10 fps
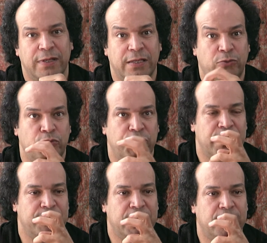E Tuscia
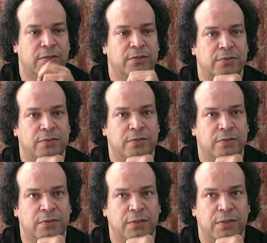mi
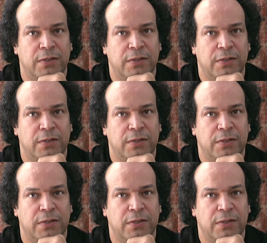ricordo